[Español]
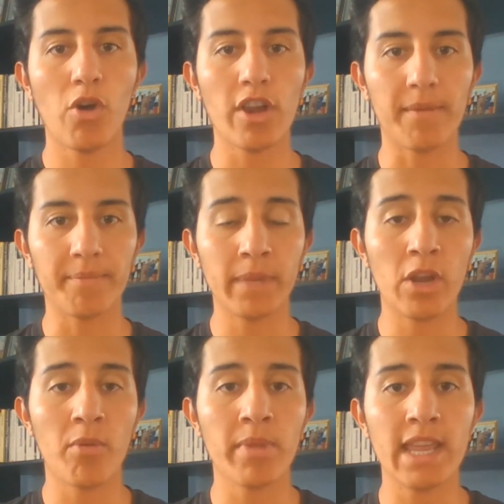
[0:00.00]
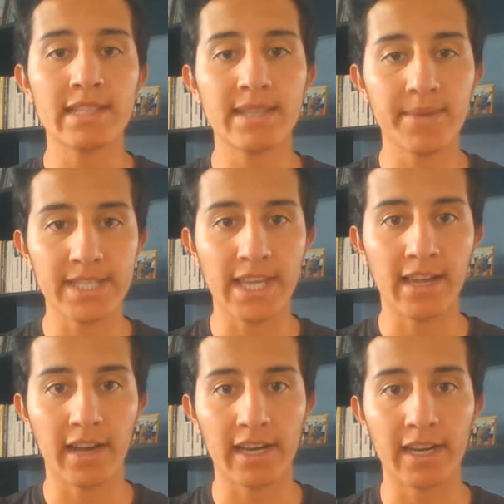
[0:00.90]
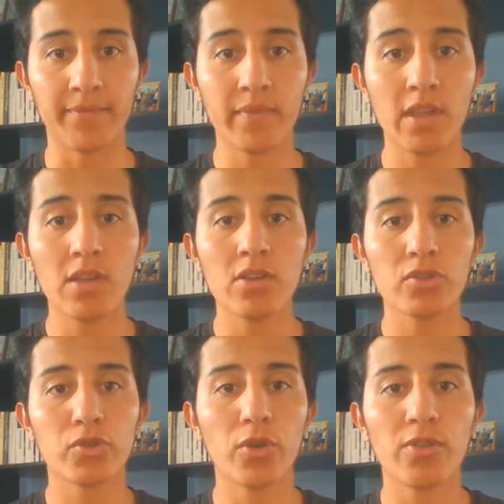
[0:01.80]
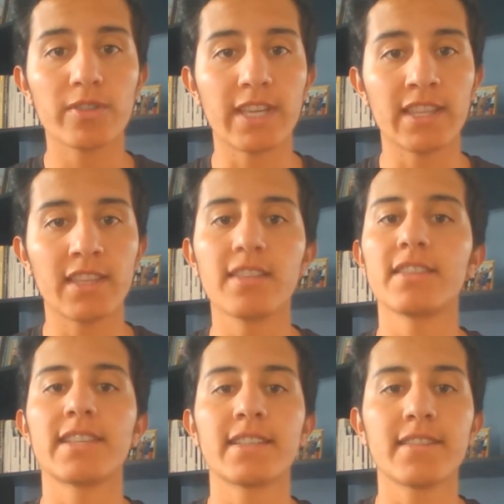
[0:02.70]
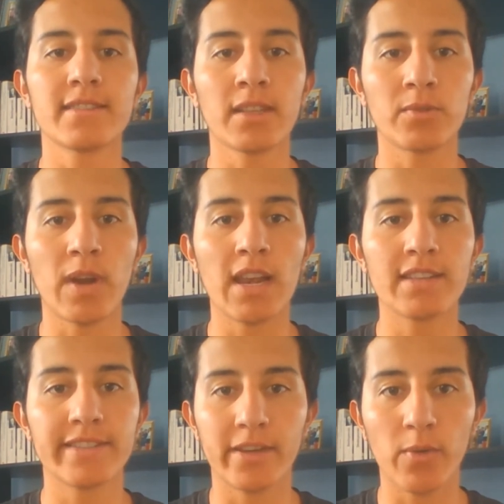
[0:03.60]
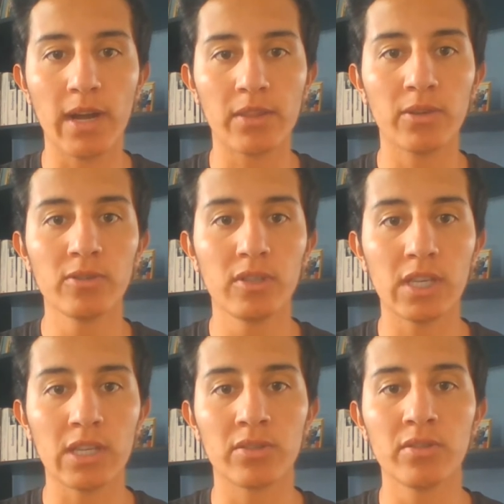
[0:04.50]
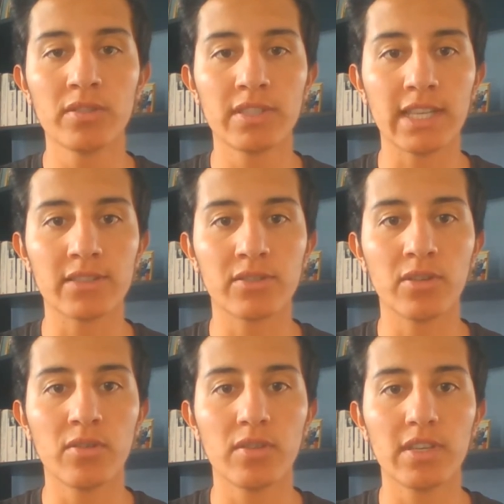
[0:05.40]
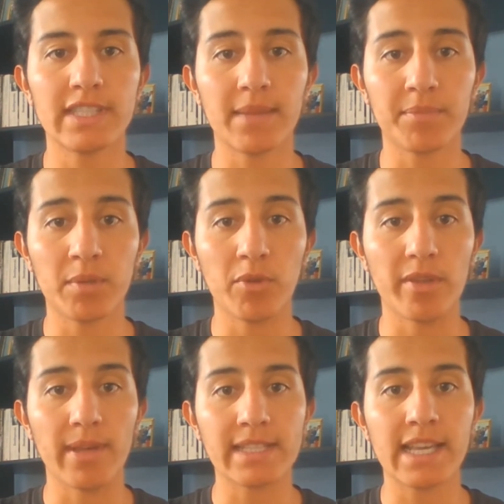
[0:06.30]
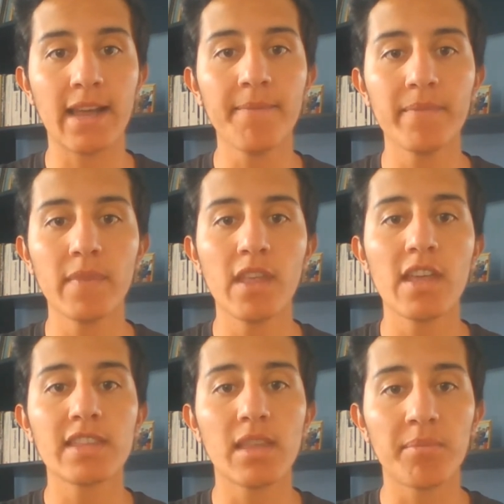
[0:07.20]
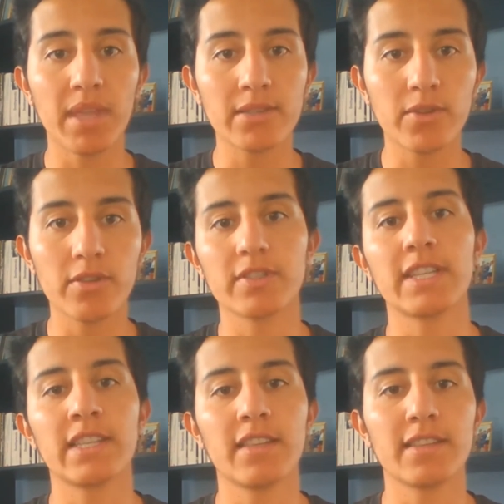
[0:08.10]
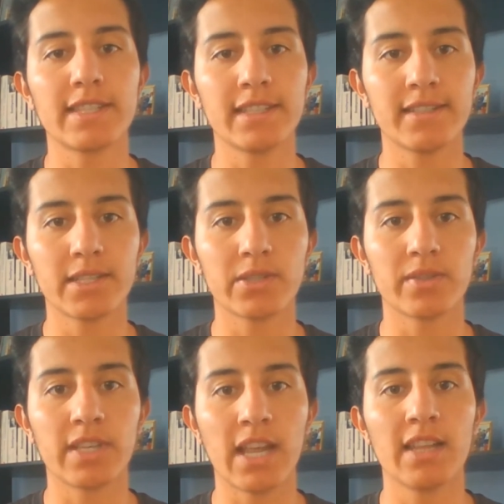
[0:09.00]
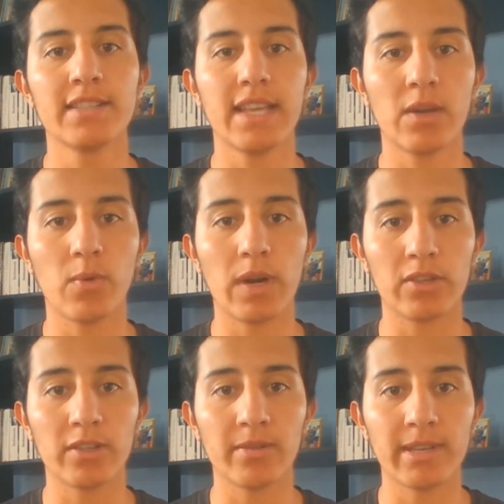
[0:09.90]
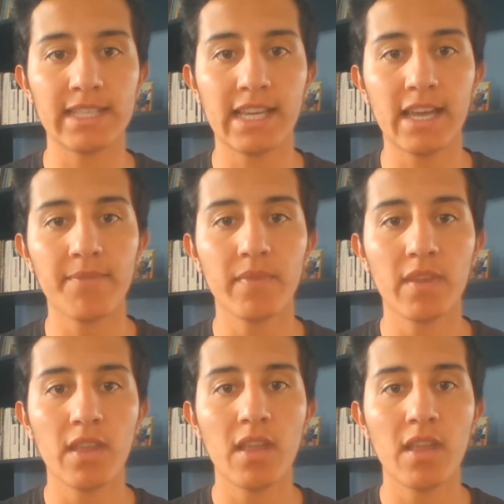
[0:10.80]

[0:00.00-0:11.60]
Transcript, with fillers: Hola, mi nombre es Sebastián Carrera. Soy docente de Ciencias Naturales de cuarto, quinto, sexto y séptimo de básica. También soy docente de Ciencias Sociales en cuarto de básica.